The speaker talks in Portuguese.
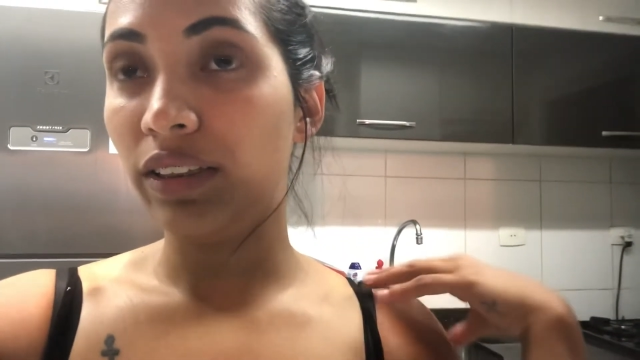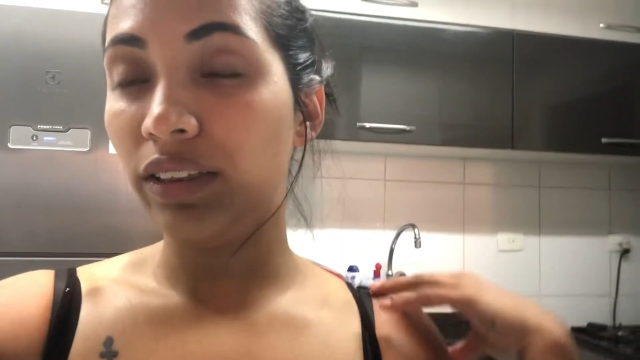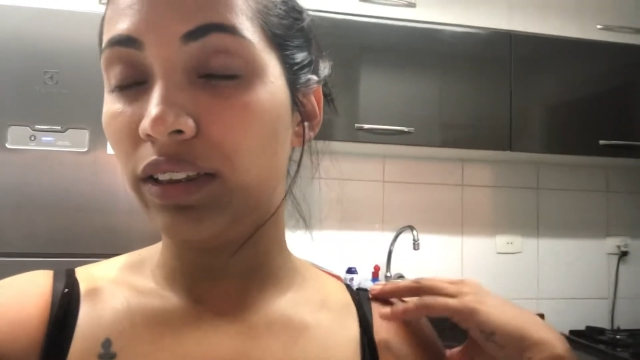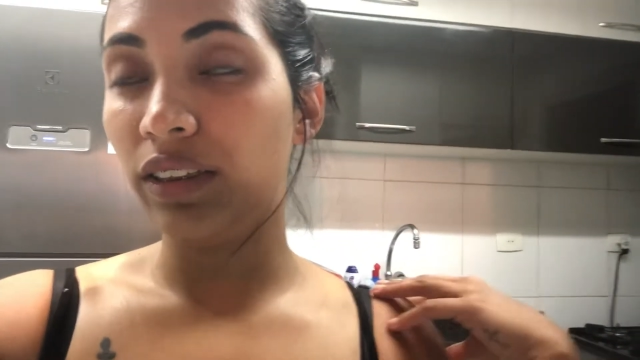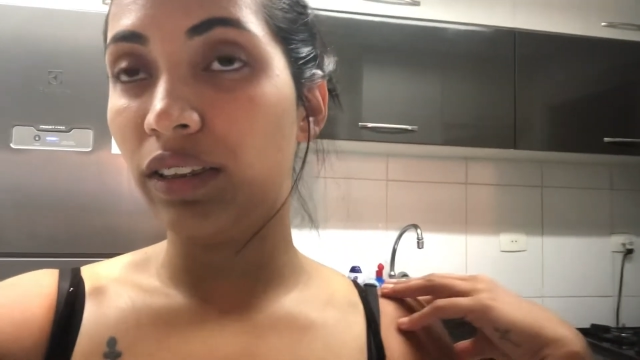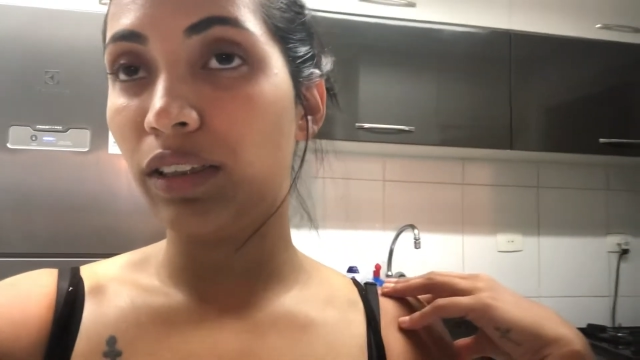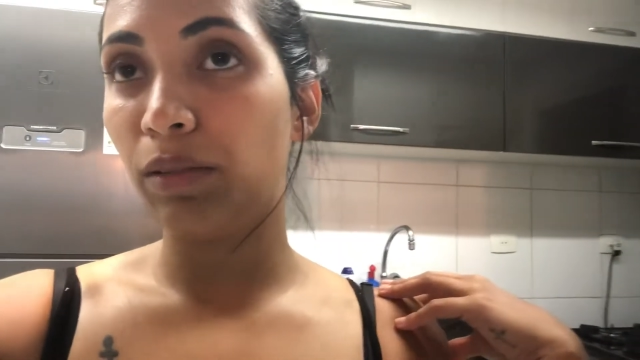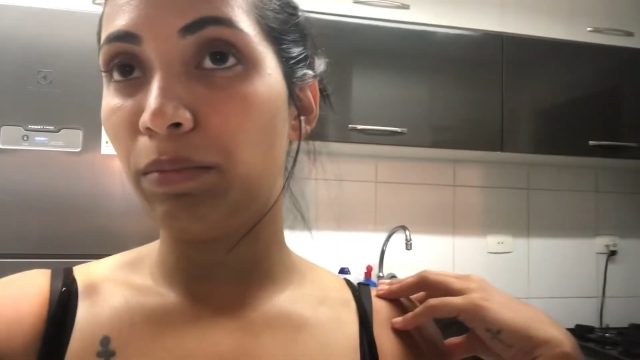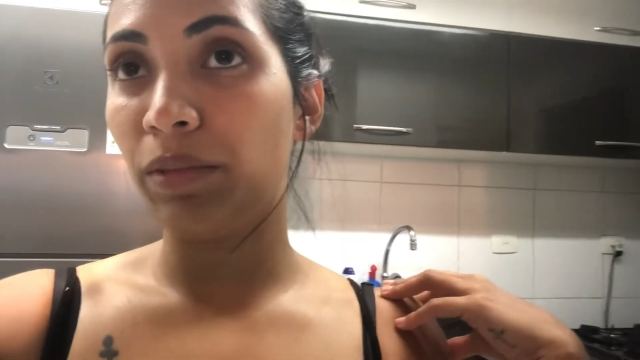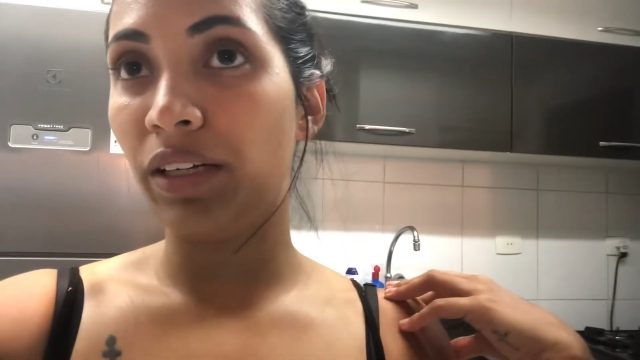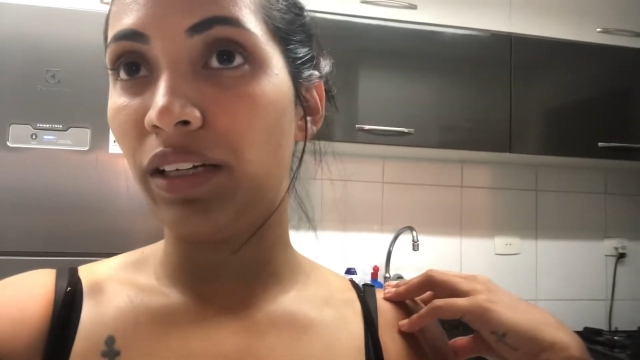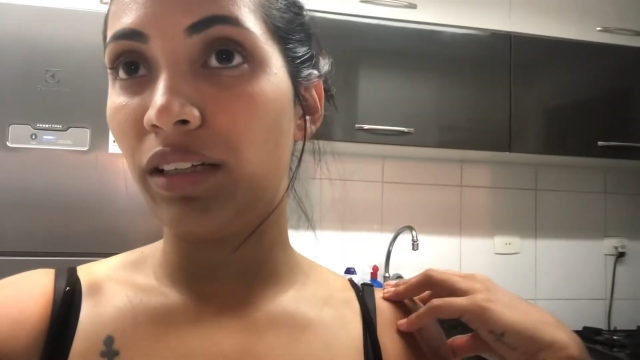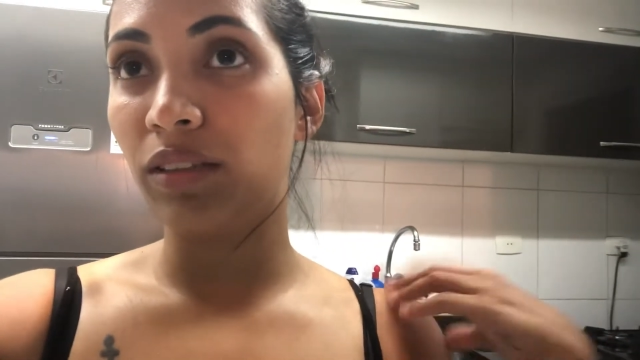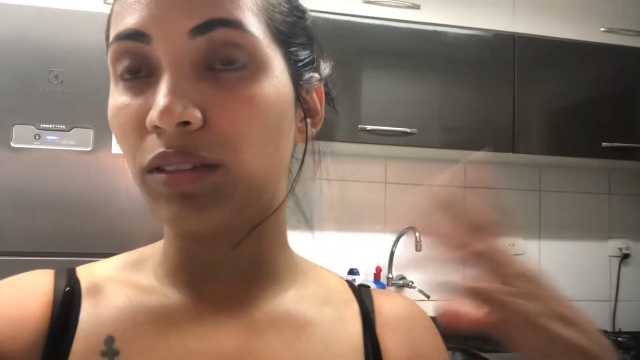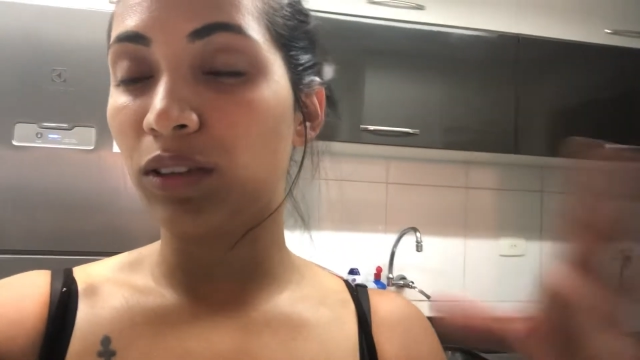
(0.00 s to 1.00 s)
E
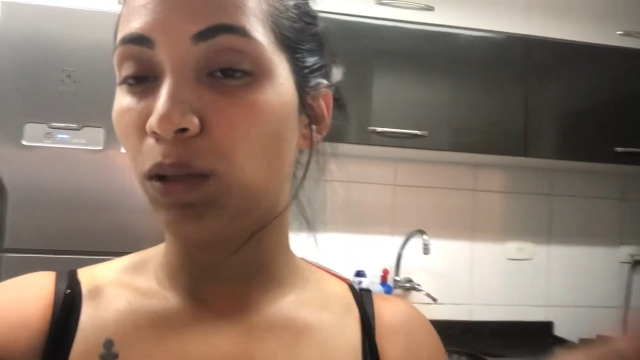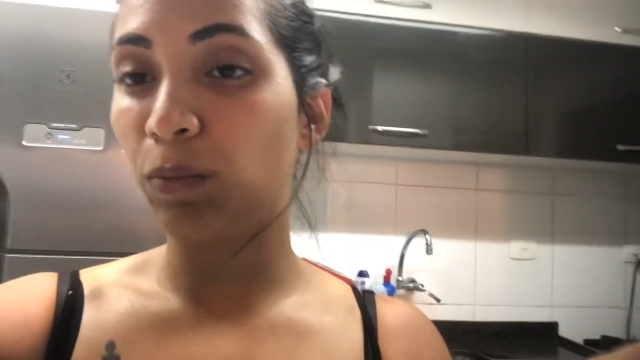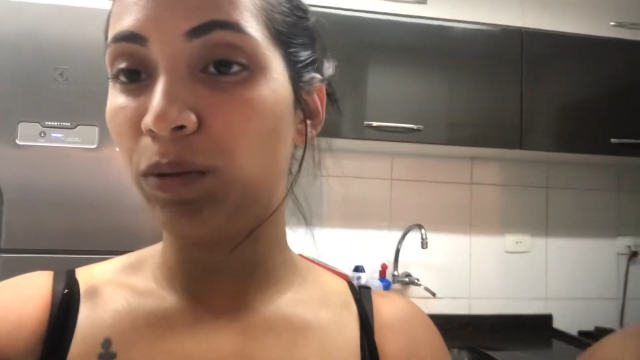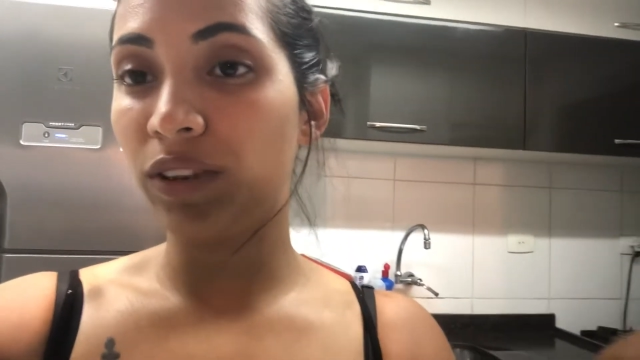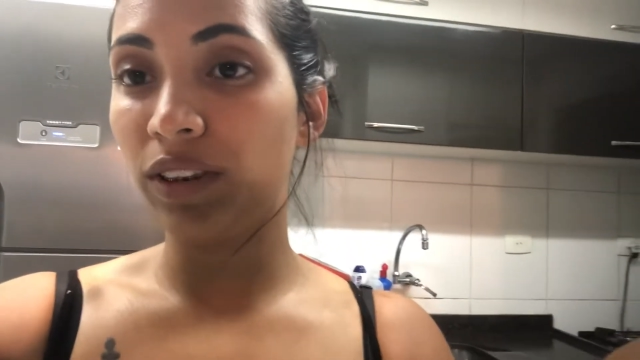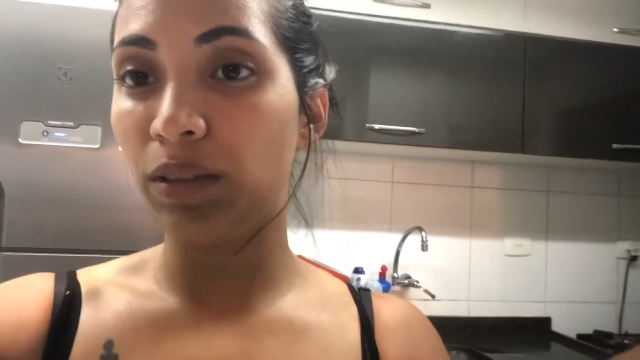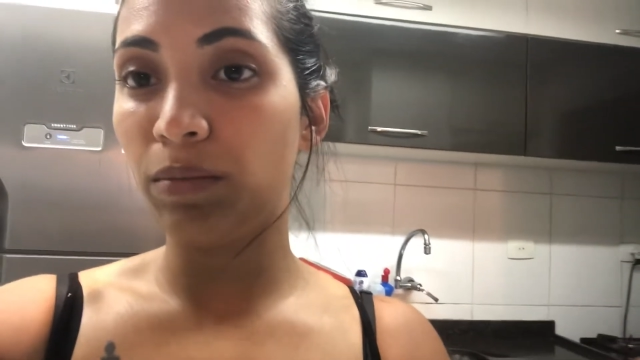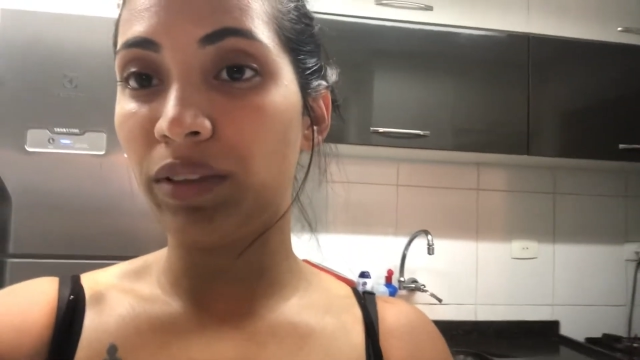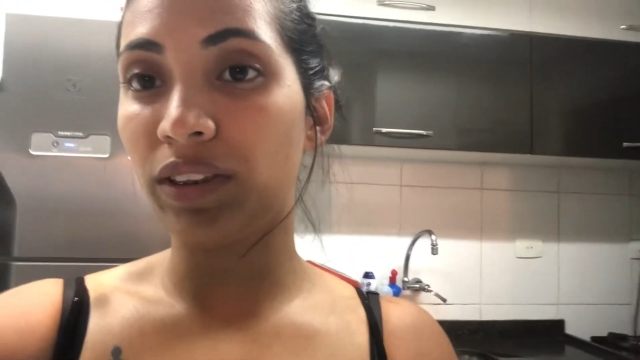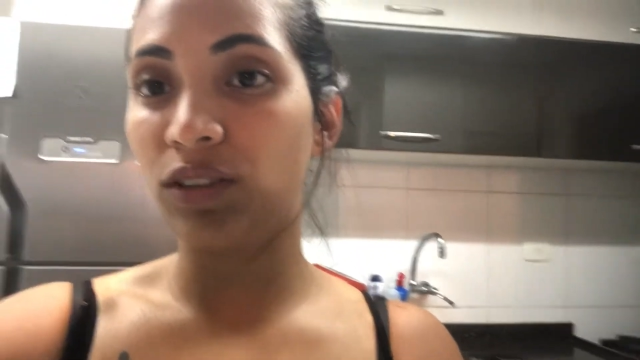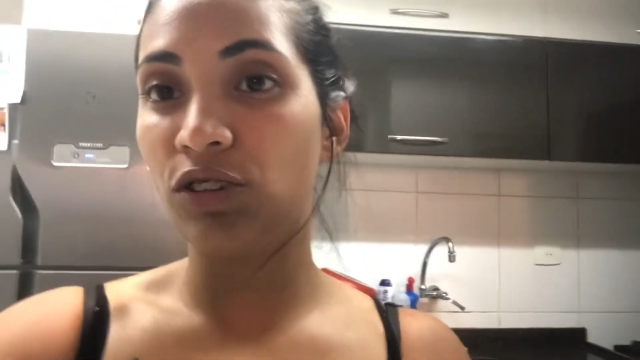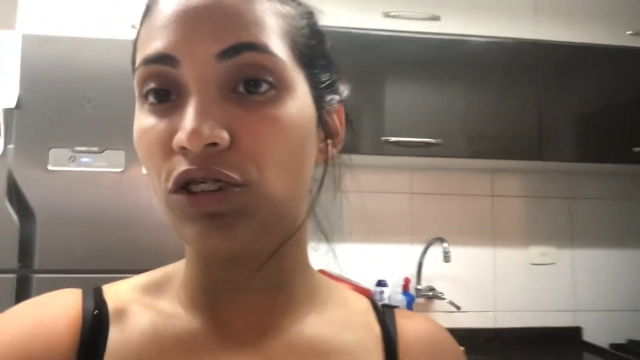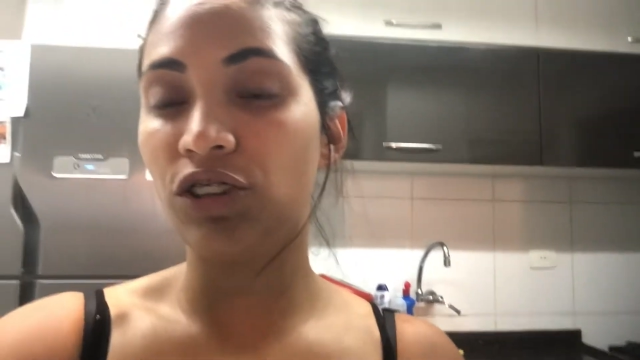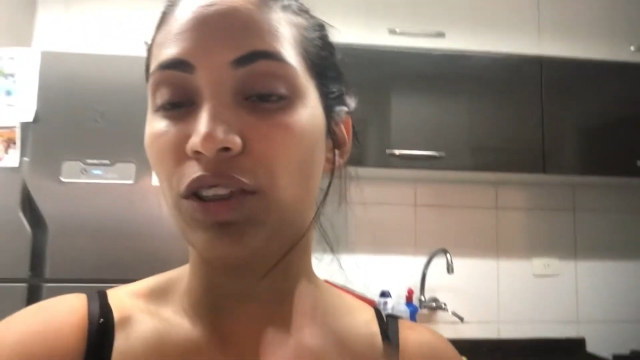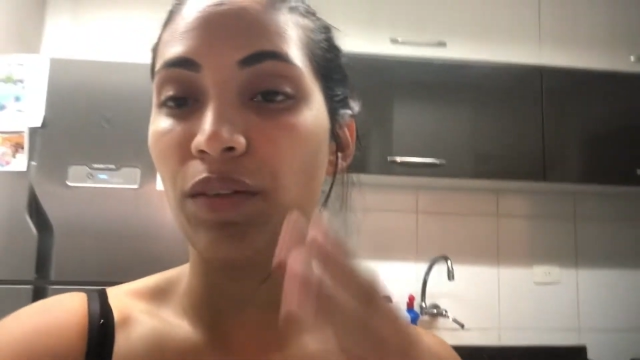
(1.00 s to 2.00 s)
também, só por cima
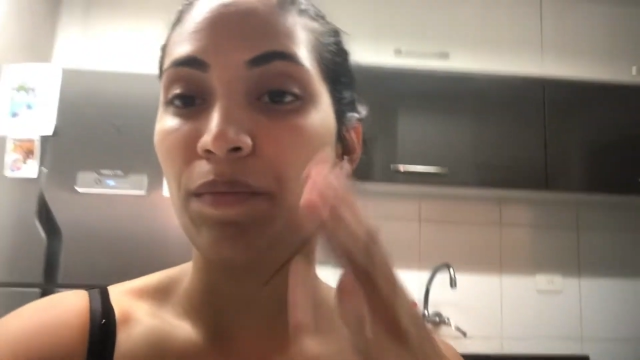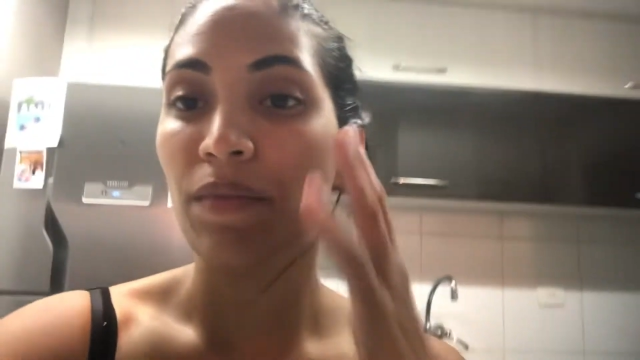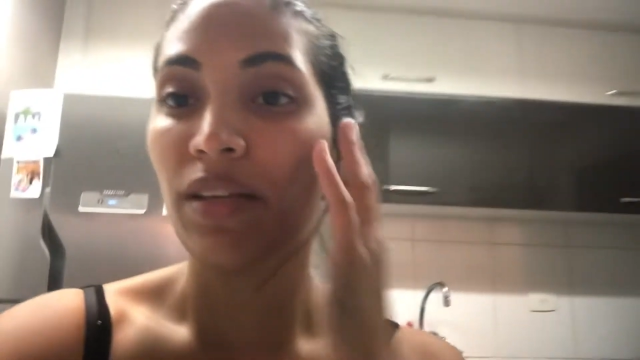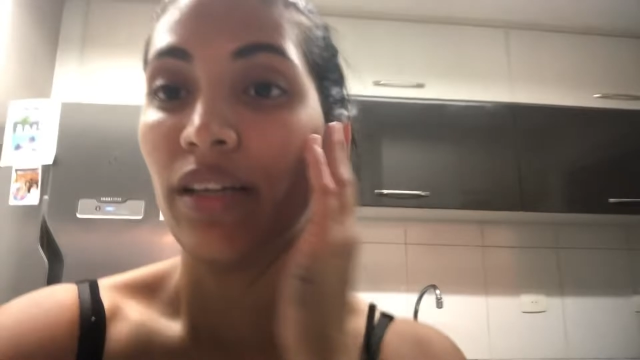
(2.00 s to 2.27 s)
assim o dia.